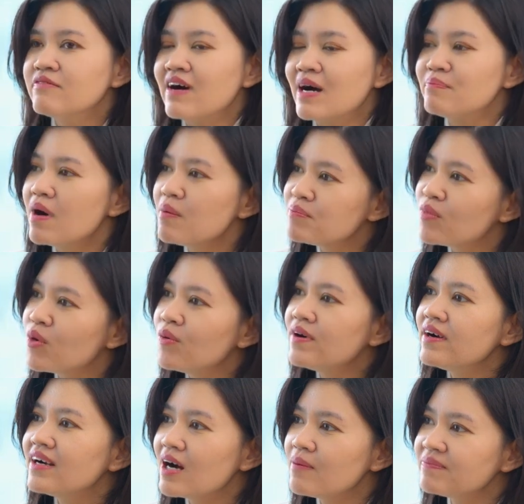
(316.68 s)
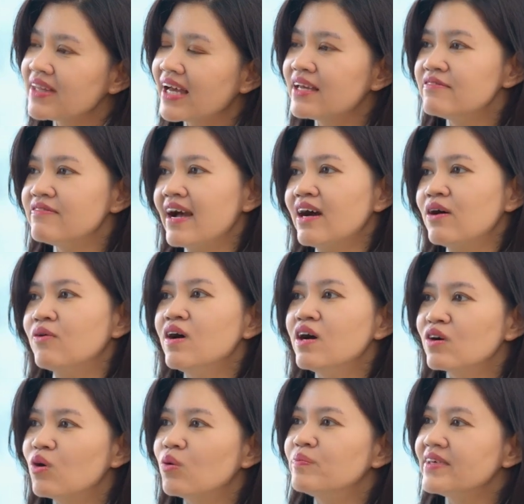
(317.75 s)
và mong muốn góp tay vào
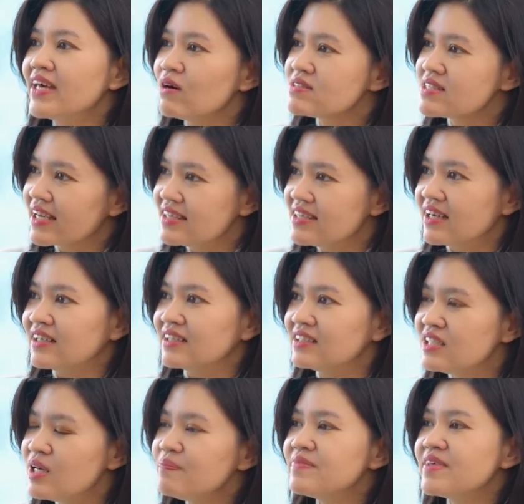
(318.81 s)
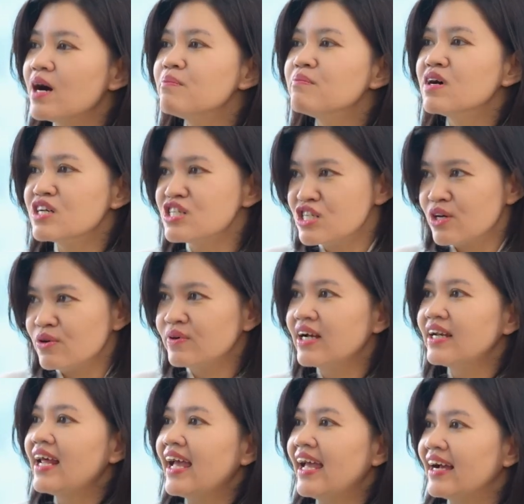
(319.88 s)
cùng nhau xây dựng giúp cho mười triệu
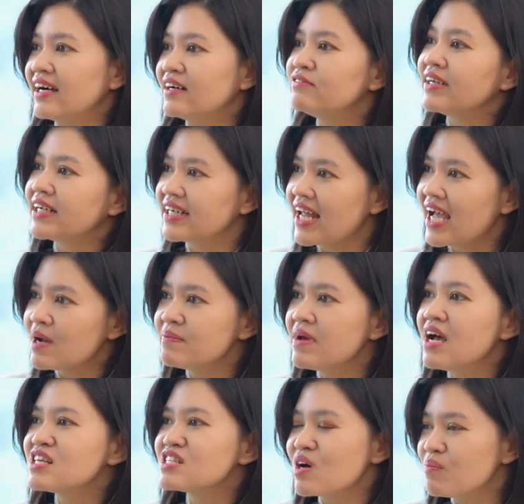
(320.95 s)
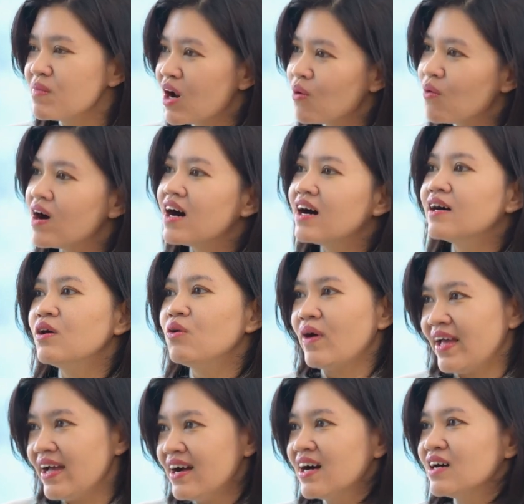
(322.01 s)
khách hàng ở Việt Nam sống lâu hơn,
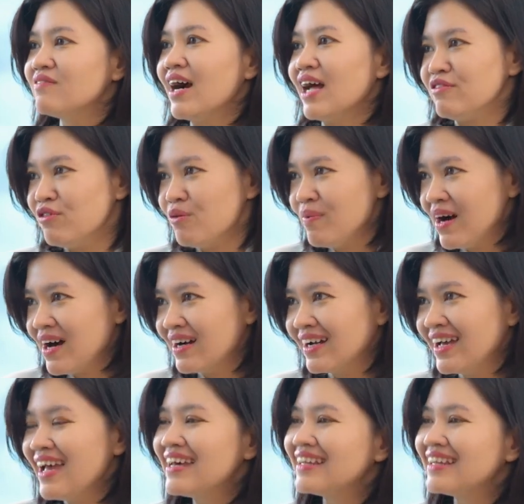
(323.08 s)
khỏe hơn và hạnh phúc hơn,